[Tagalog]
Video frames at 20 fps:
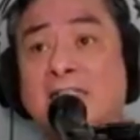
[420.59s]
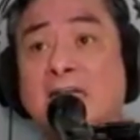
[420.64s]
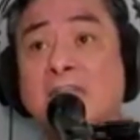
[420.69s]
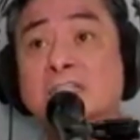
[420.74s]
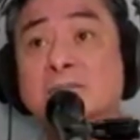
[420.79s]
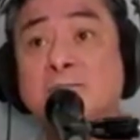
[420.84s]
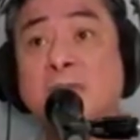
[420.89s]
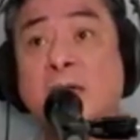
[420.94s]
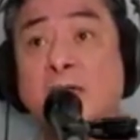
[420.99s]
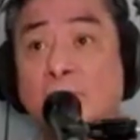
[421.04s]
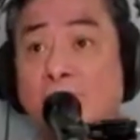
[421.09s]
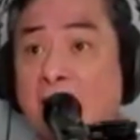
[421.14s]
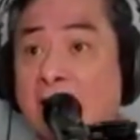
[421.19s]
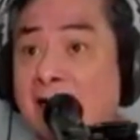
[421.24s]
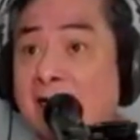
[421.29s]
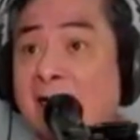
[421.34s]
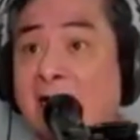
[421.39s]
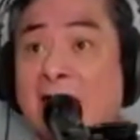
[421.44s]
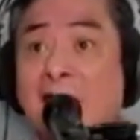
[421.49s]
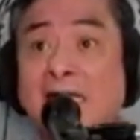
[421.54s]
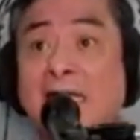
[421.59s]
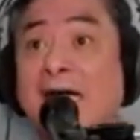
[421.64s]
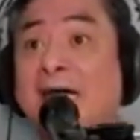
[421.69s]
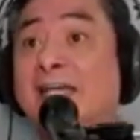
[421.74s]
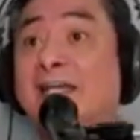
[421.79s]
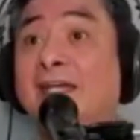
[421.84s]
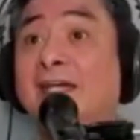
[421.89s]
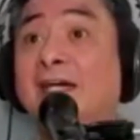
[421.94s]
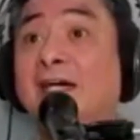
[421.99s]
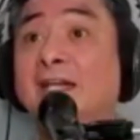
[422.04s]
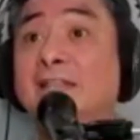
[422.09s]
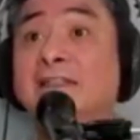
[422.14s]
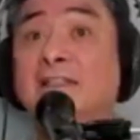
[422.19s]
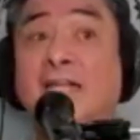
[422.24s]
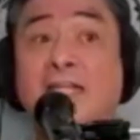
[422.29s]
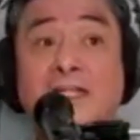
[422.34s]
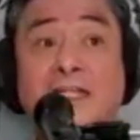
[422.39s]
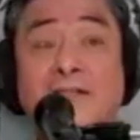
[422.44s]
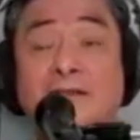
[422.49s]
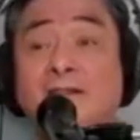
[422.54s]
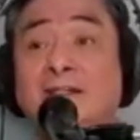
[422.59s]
Panukala lang eh. Ang dali.